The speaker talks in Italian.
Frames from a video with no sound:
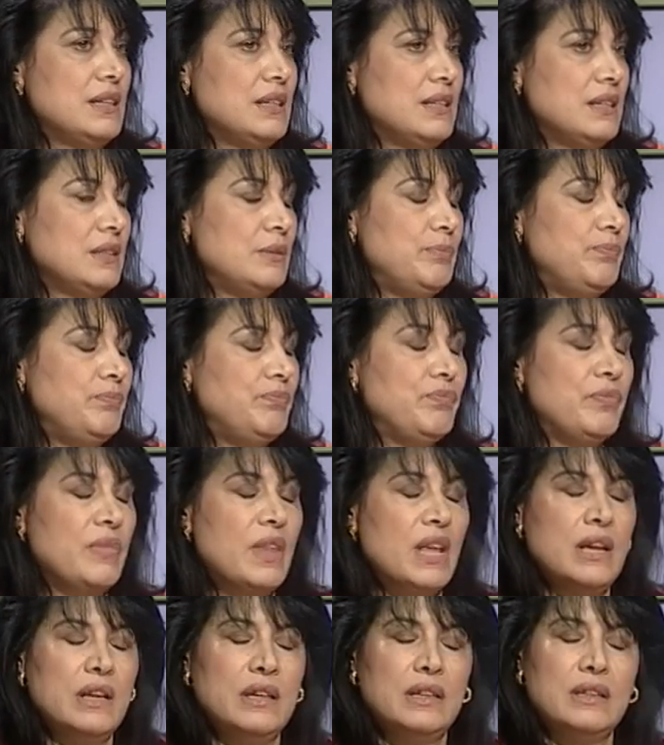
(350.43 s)
Um,
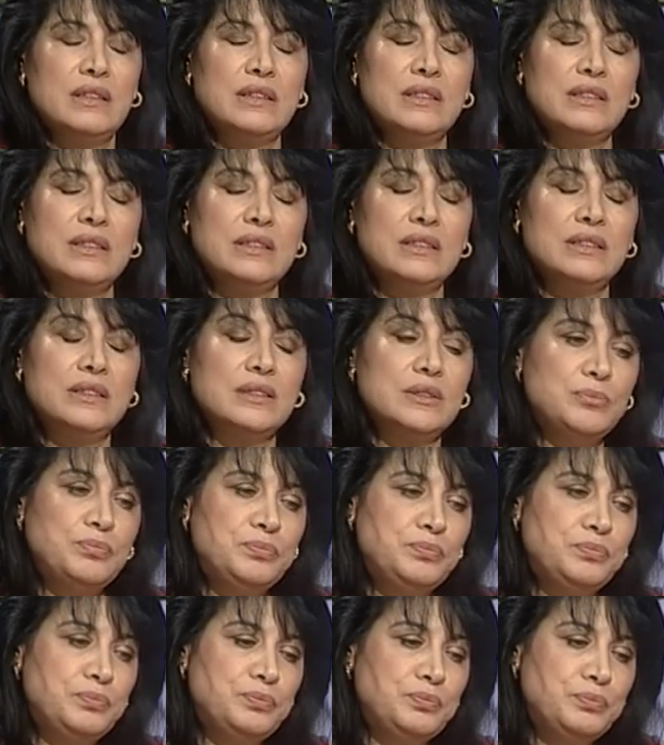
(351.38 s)

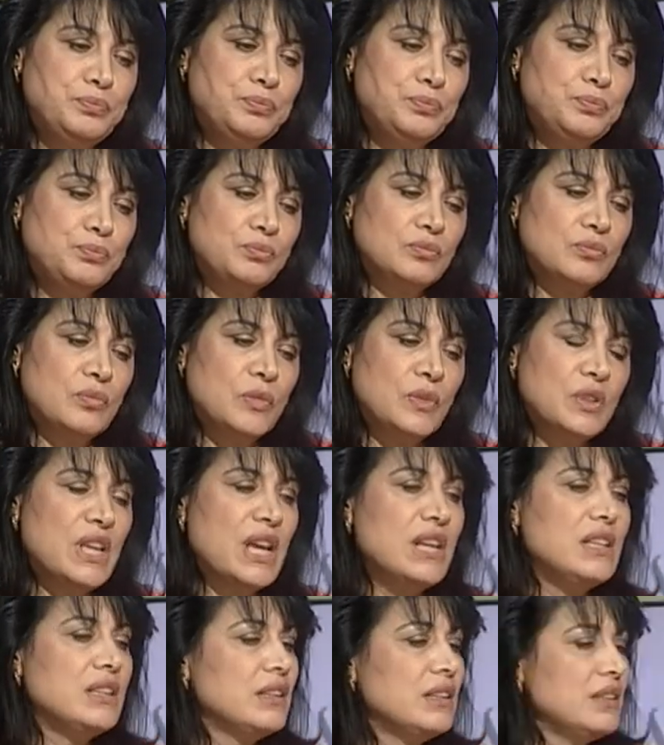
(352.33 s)
um,
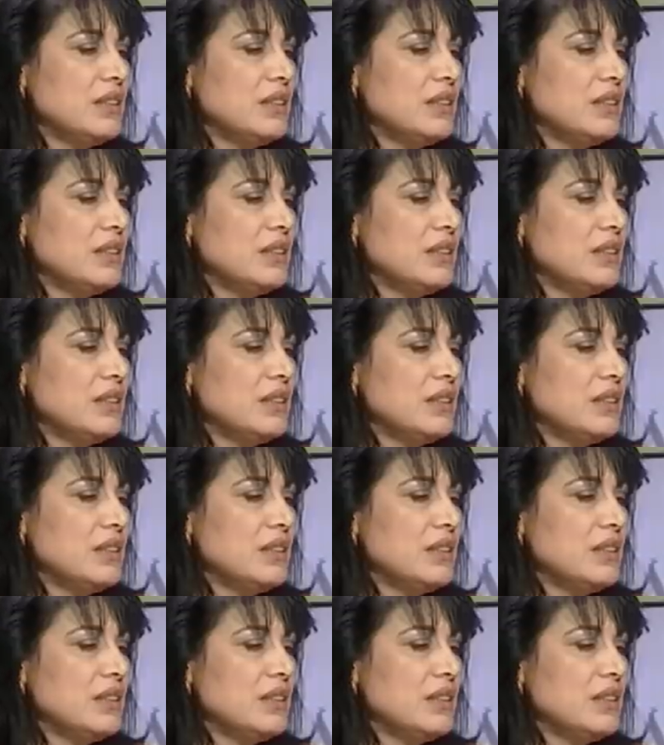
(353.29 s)
del,